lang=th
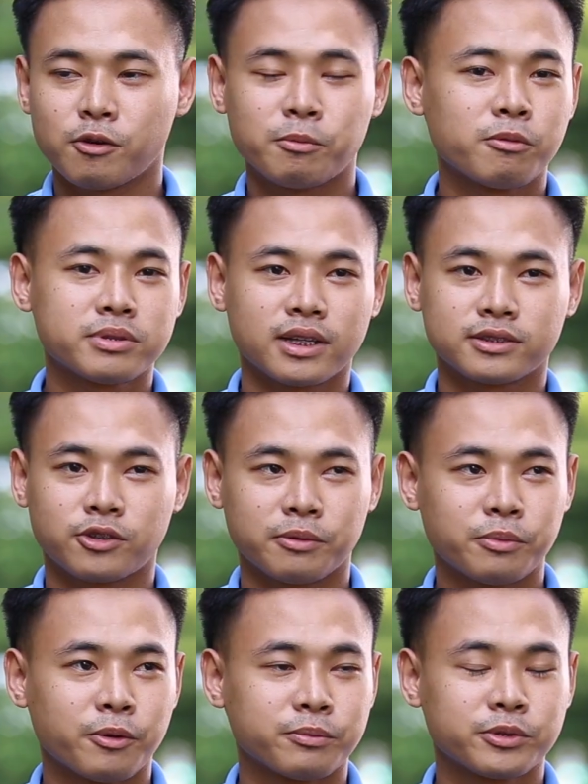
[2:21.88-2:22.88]
อบรมสั่งสอน
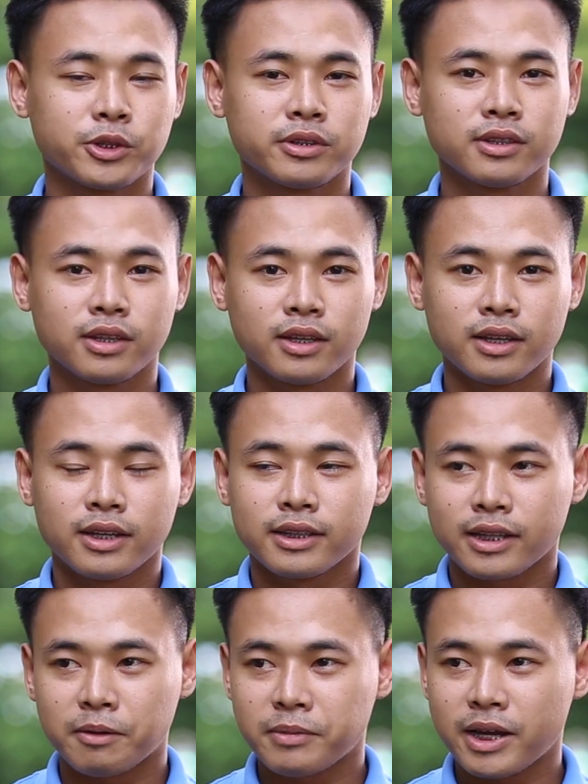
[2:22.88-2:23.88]
ผมจน
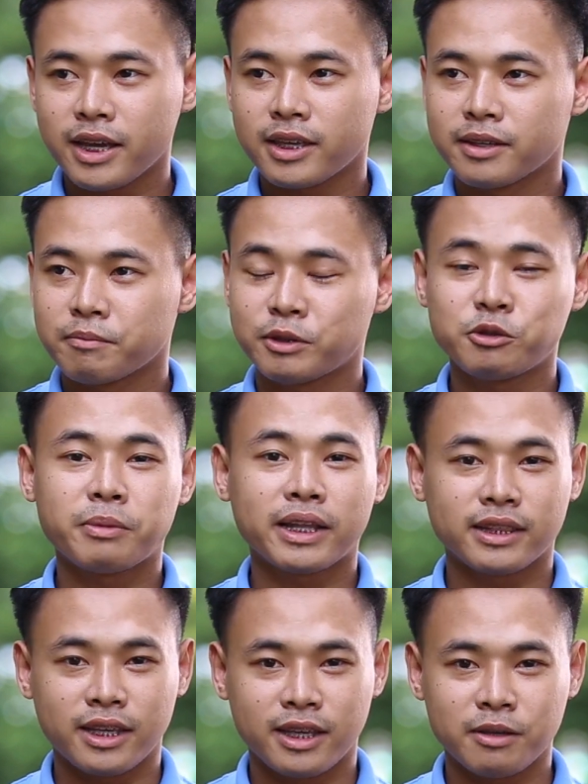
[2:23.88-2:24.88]
ทำให้ปัจจุบัน
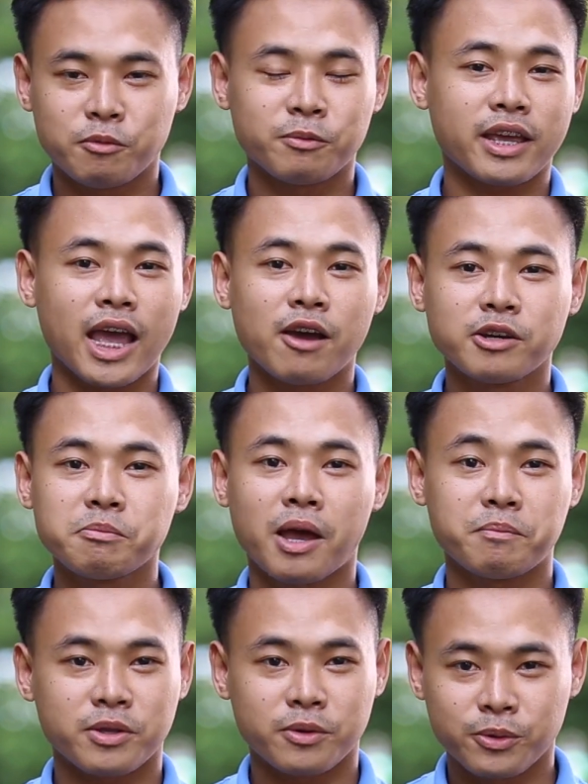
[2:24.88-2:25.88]
นี้ผมได้ก้าวขึ้นมา
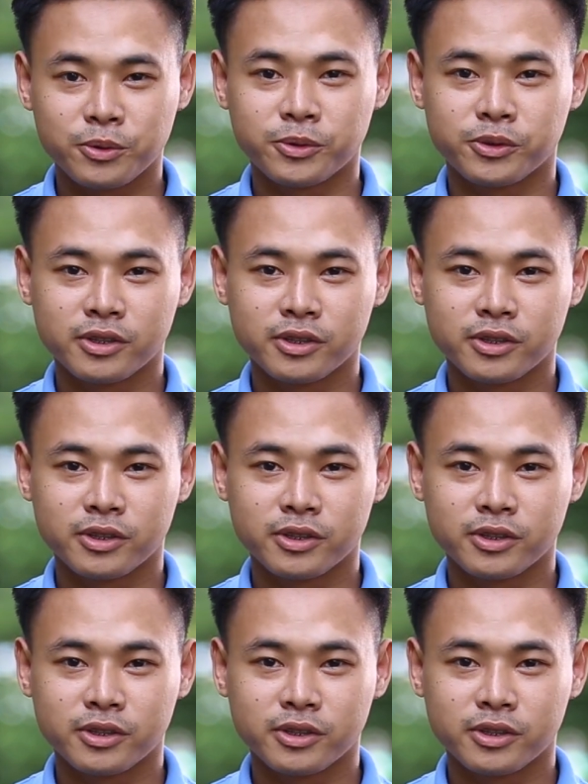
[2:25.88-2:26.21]
เป็นครู